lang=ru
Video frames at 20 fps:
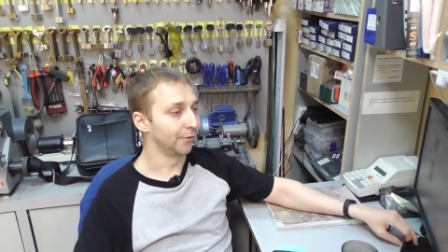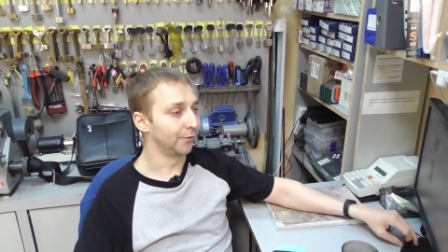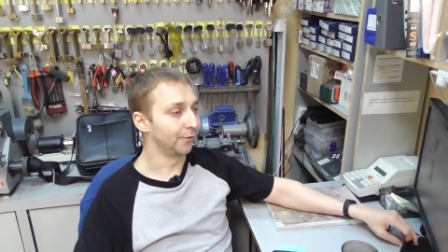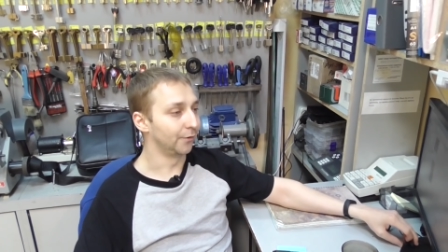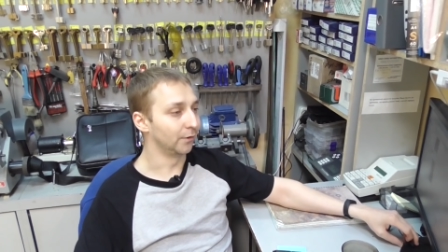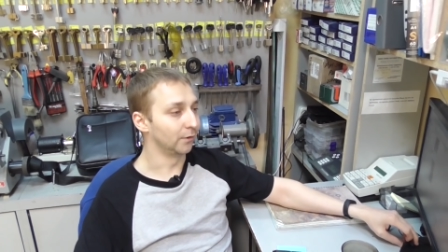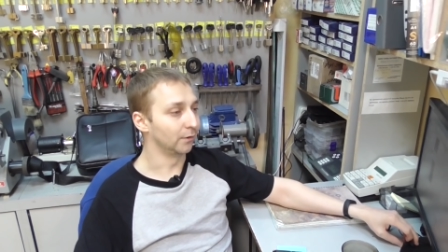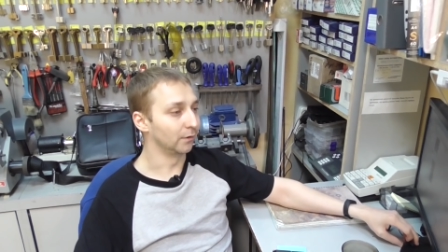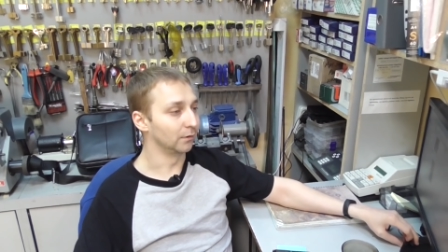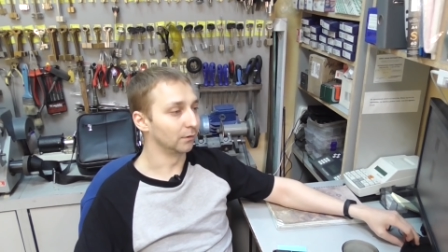
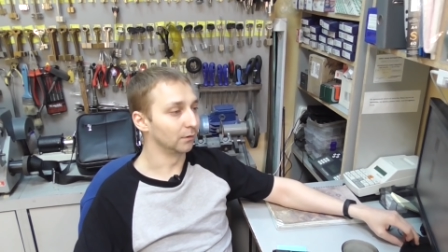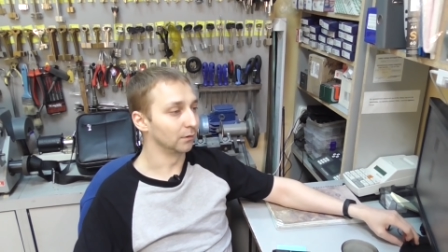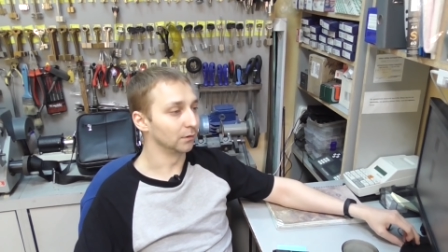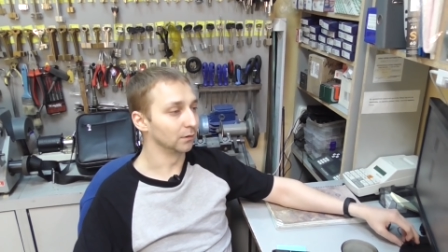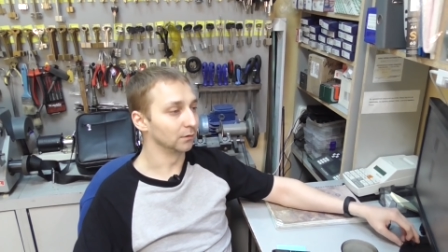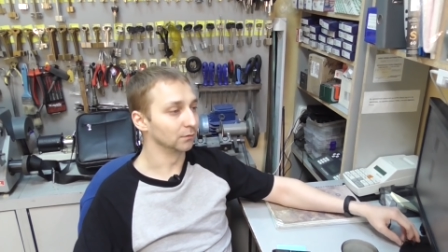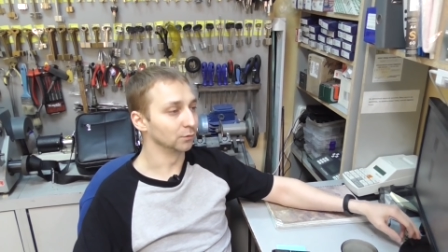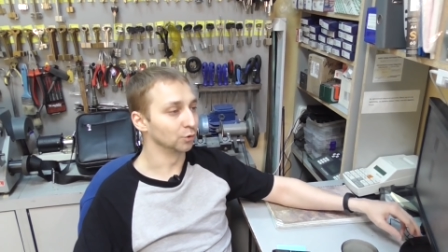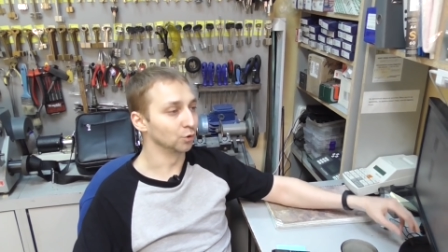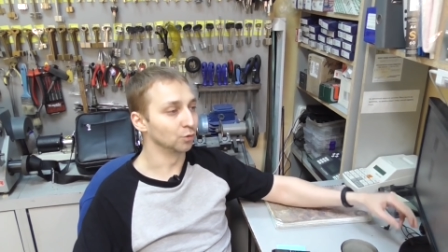Э,
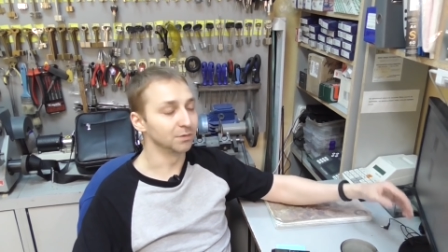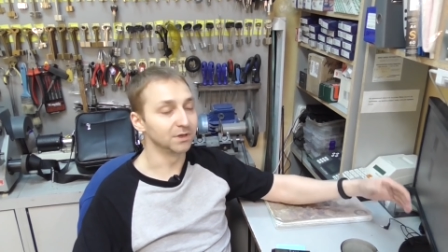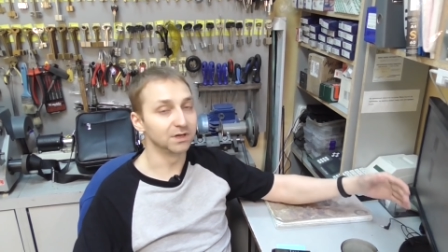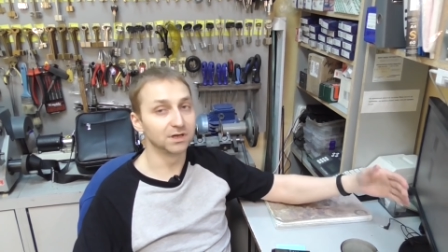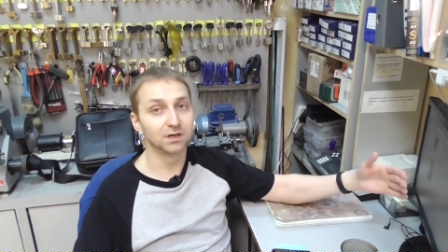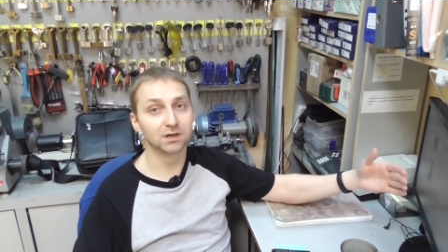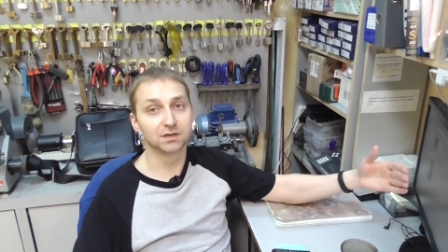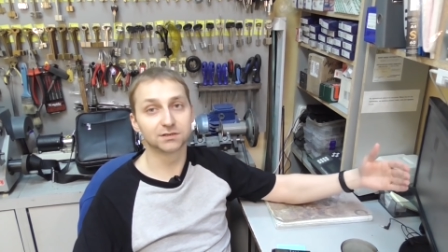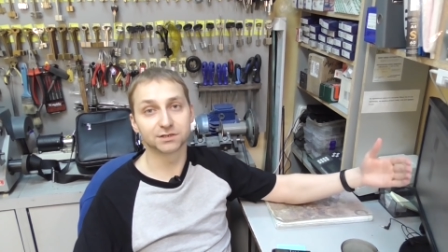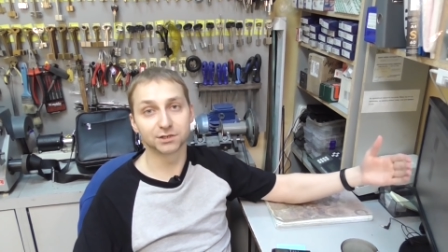но
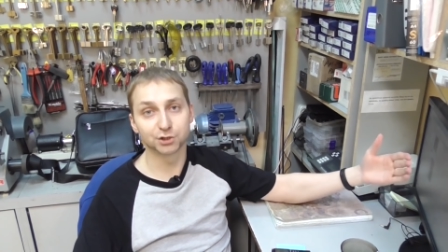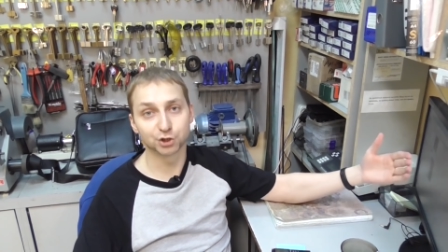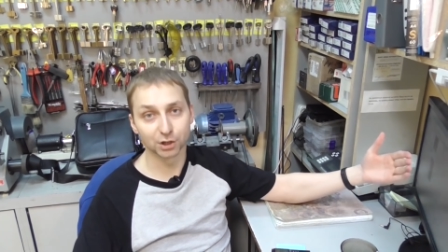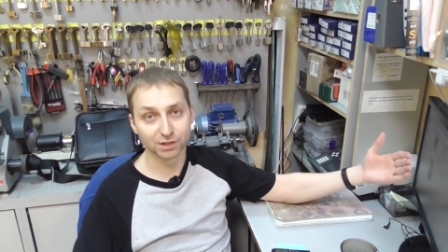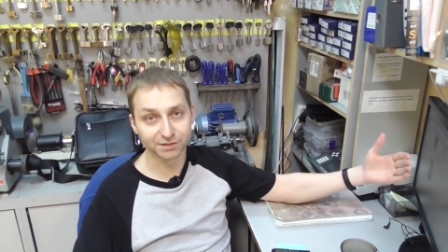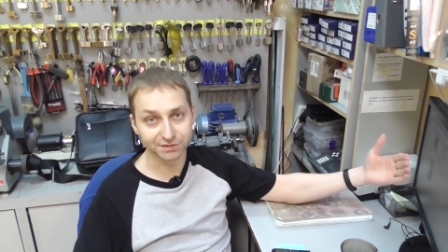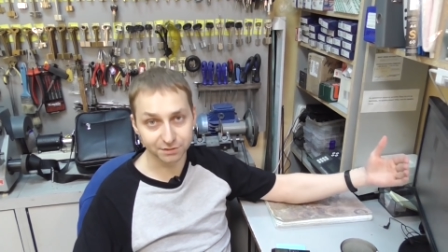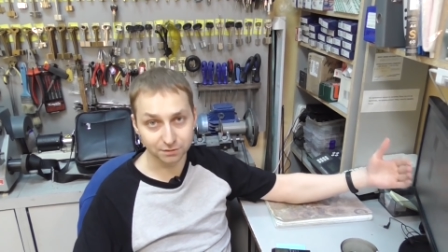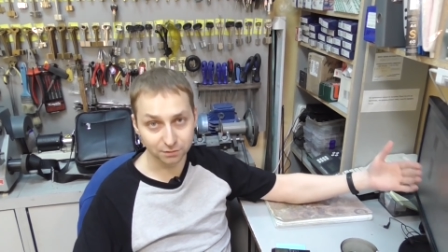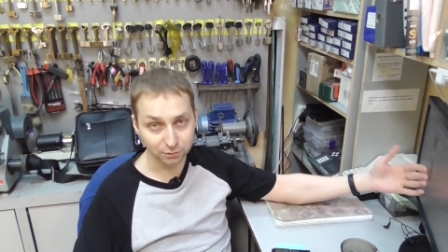мне их
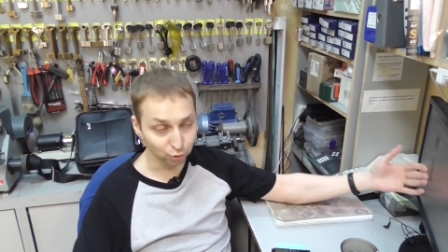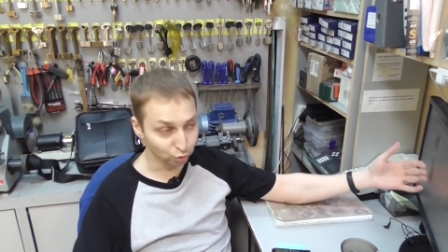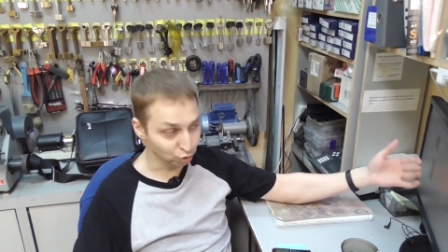сейчас